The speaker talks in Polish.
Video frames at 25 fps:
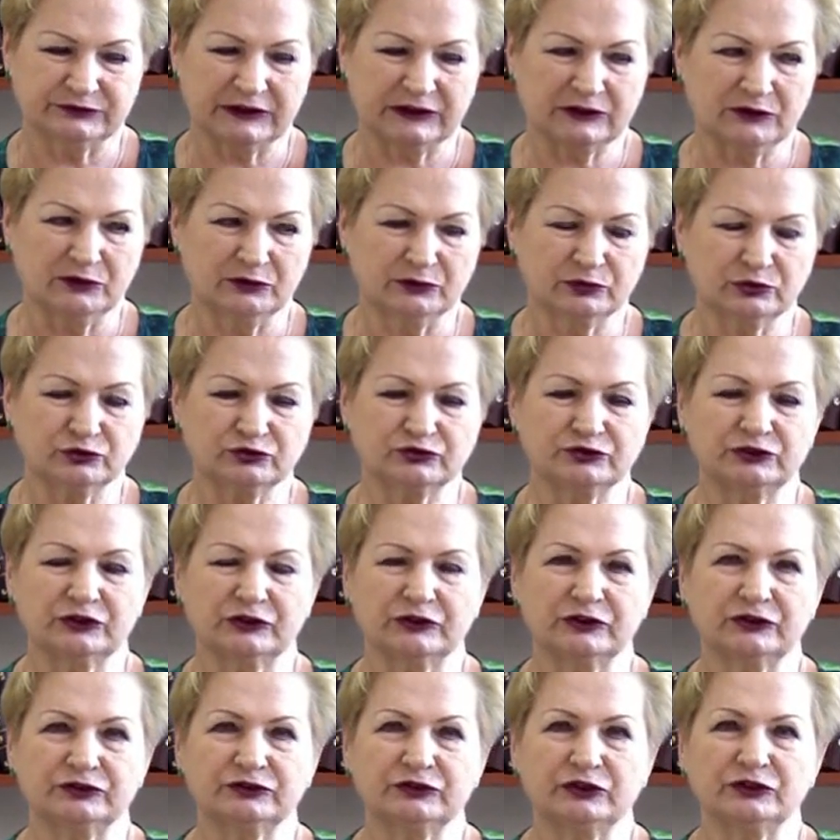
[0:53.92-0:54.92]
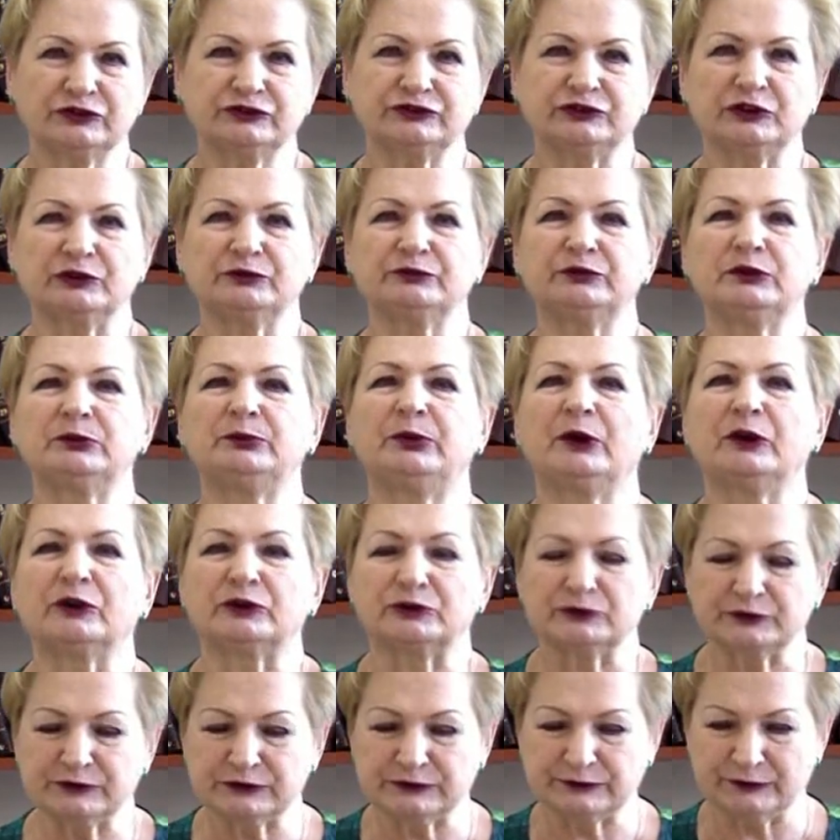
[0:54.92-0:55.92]
taką różnorodnością
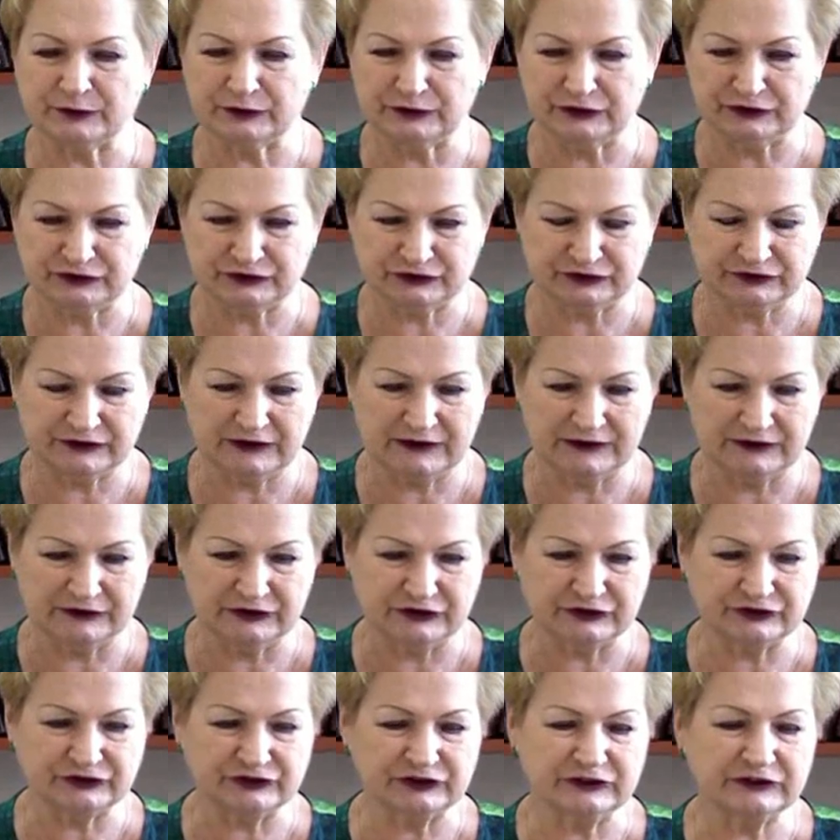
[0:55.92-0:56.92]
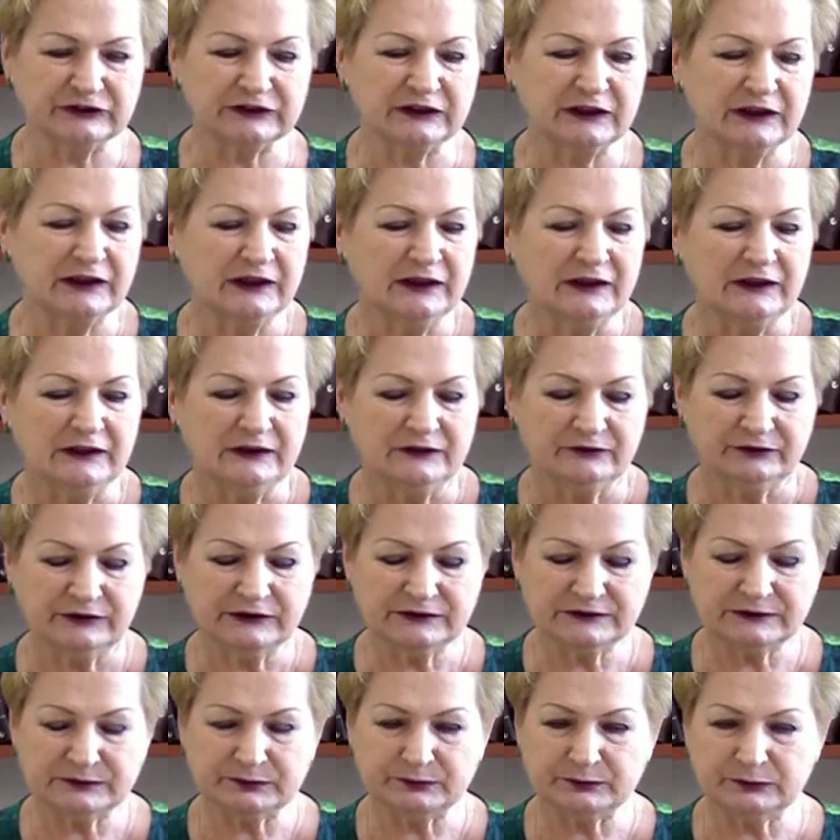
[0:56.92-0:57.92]
wyborów swoich czytelniczych.
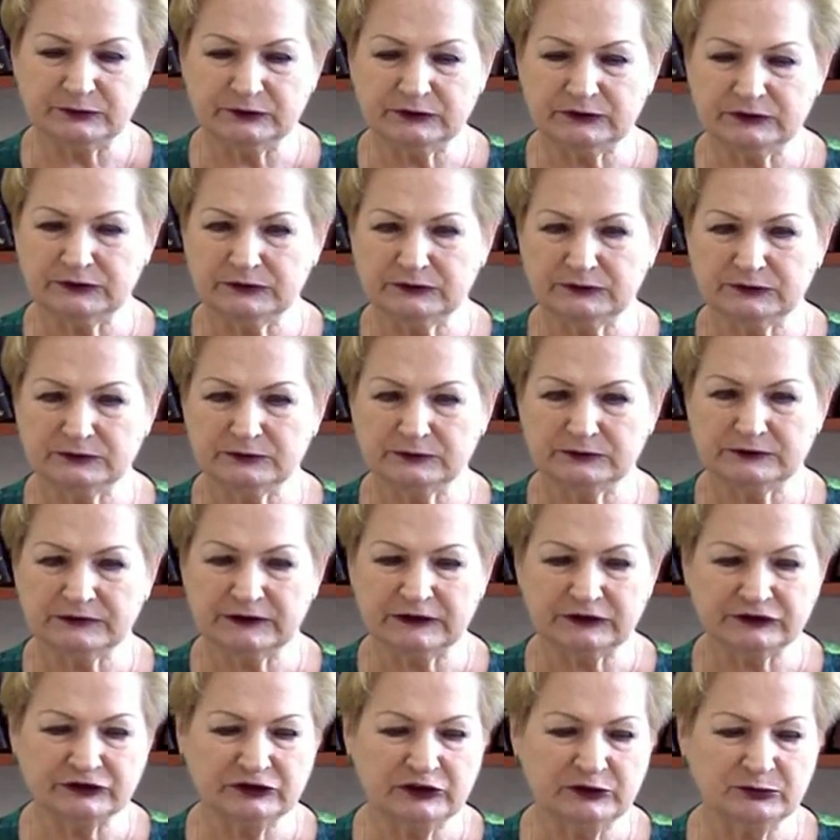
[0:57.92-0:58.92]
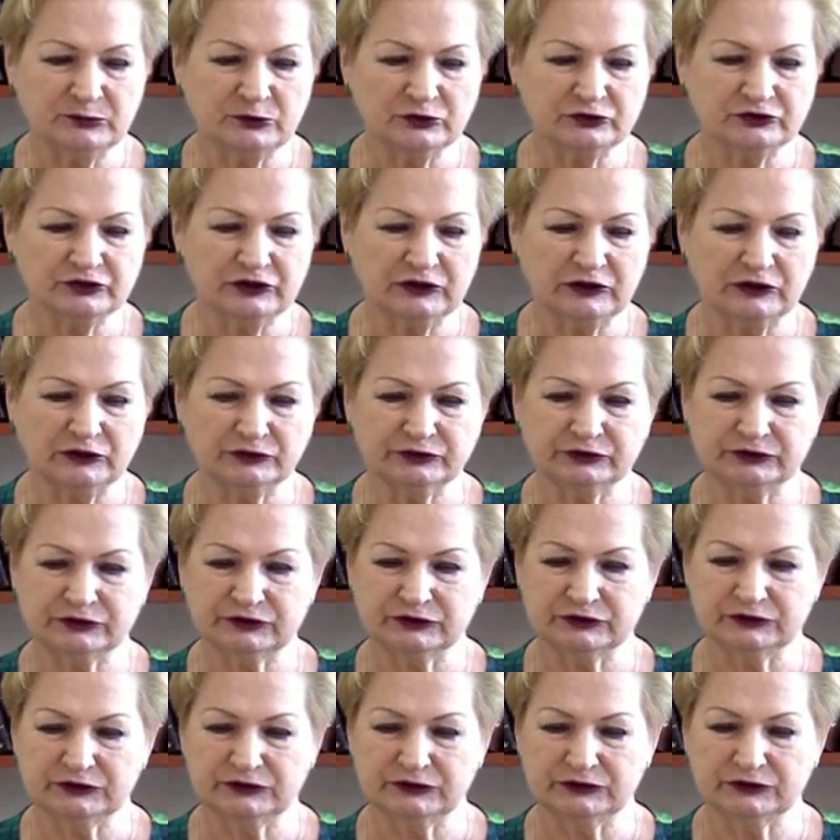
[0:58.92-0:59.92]
Więc y, zacznę może
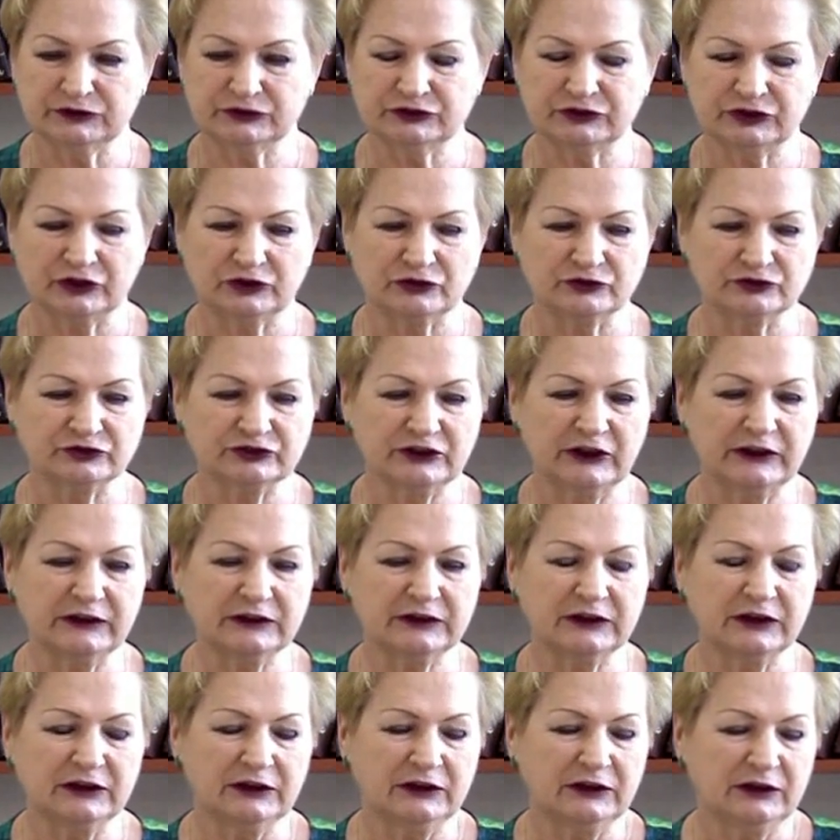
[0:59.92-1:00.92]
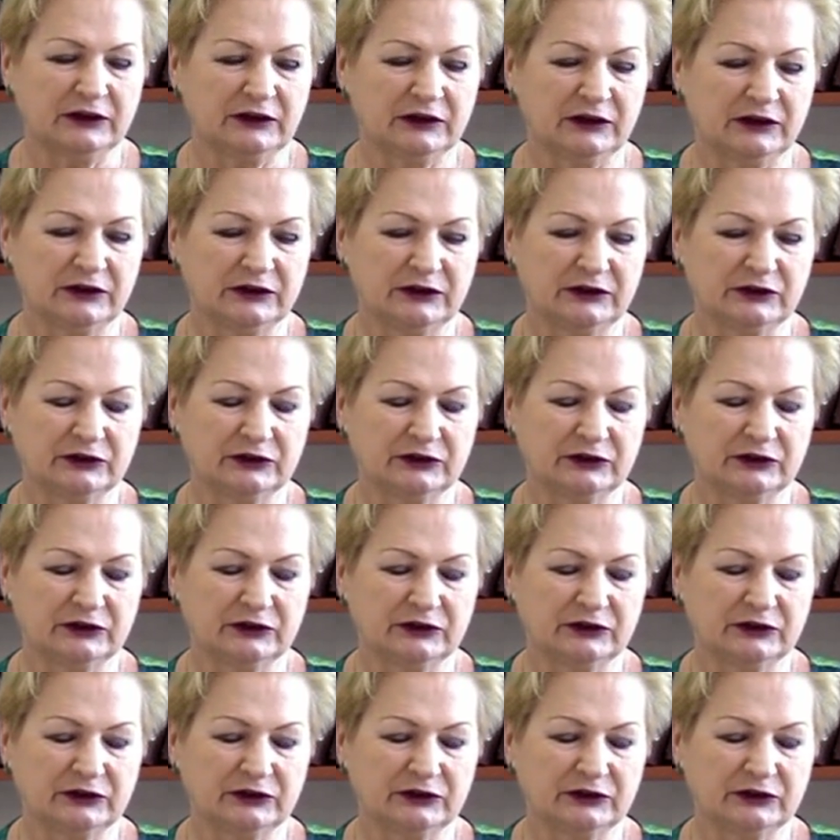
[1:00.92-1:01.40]
od y, książek, y,